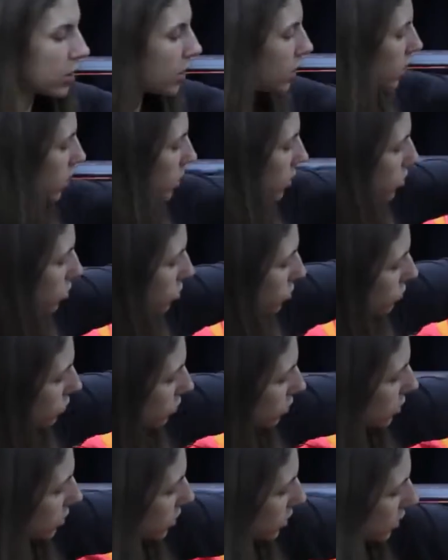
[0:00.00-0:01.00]
ткани еще
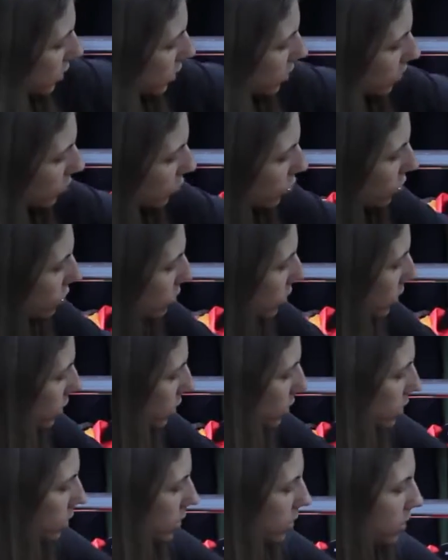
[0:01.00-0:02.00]
вот скрытые
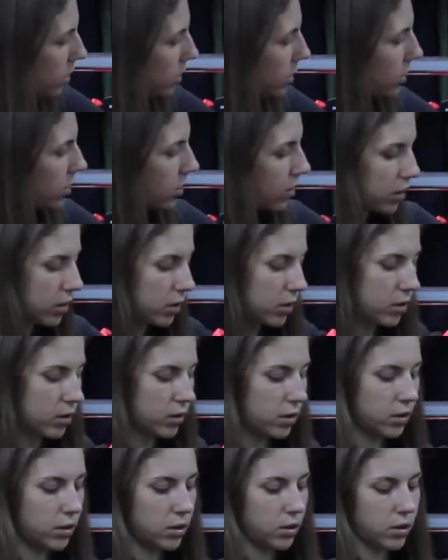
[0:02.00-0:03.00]
молнии,
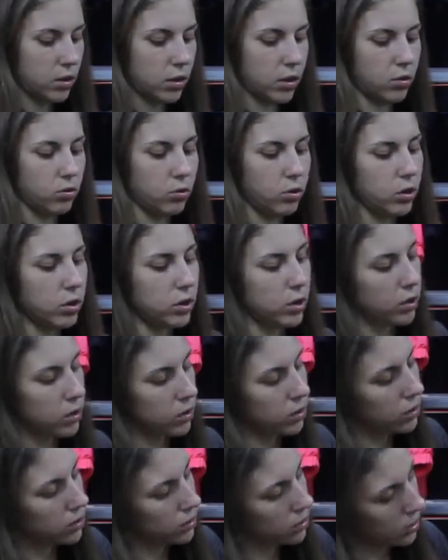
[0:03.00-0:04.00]
а у этой
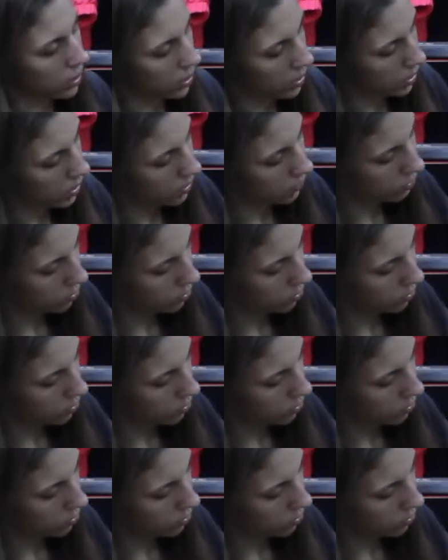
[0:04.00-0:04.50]
такие